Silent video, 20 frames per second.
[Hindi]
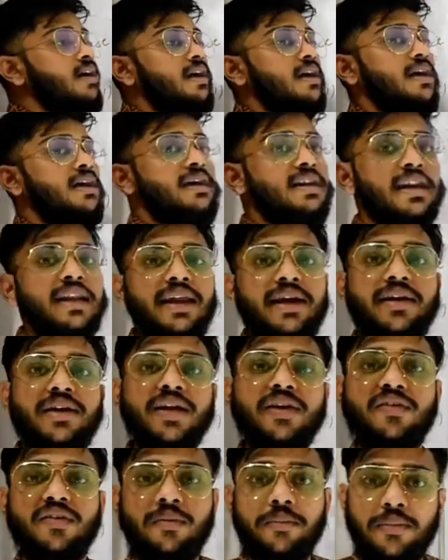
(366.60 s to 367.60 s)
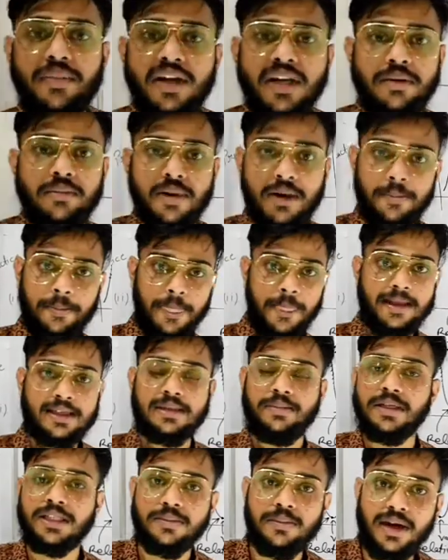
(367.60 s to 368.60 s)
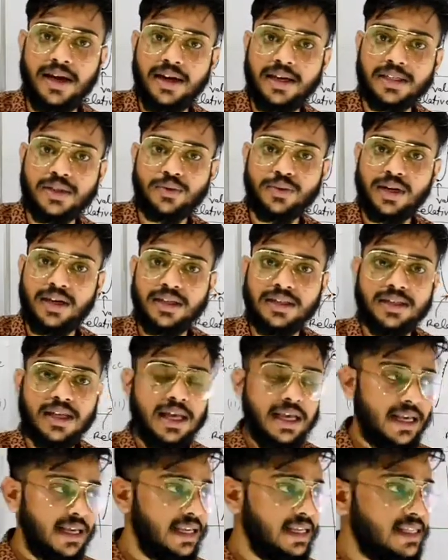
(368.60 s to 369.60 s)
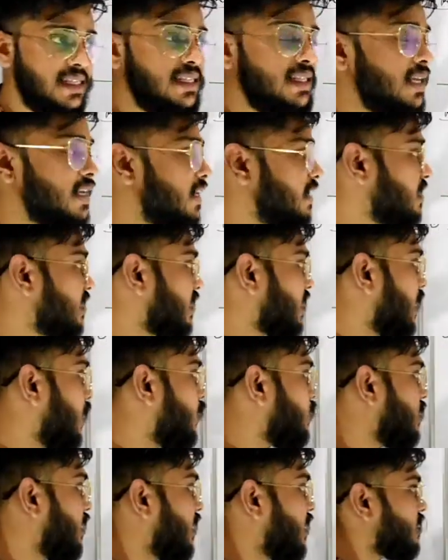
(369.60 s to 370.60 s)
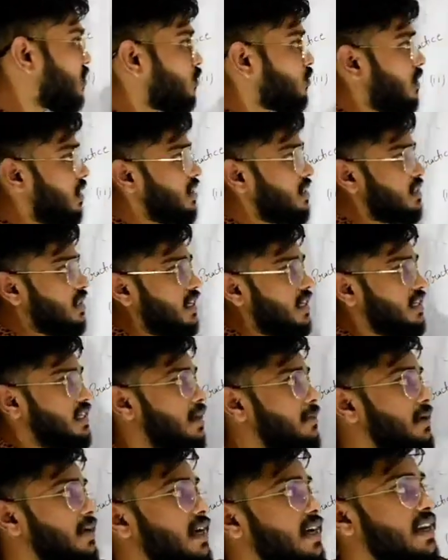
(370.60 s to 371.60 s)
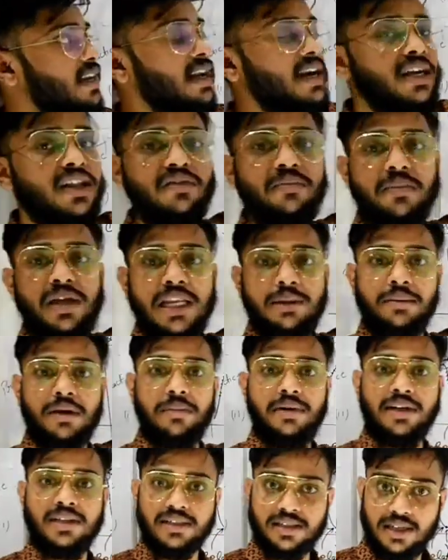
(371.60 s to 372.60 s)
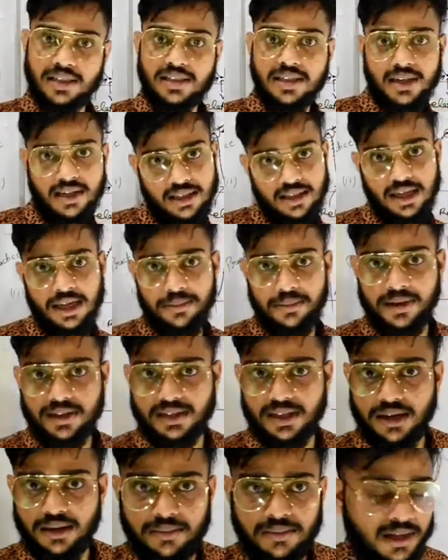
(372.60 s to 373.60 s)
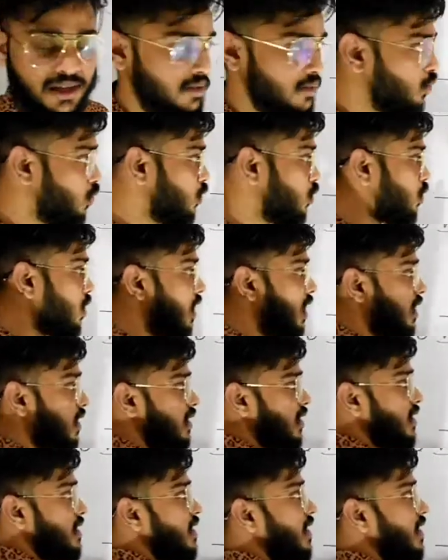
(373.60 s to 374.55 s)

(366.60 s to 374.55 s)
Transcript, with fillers: रिलेटिव मिनिमा समझ में आया स्टूडेंट्स इसी तरह से क्या होता है स्टूडेंट्स ये मैंने रिलेटिव मिनिमा भी डिस्कस कर दिया आपके सामने दोनों का एक ही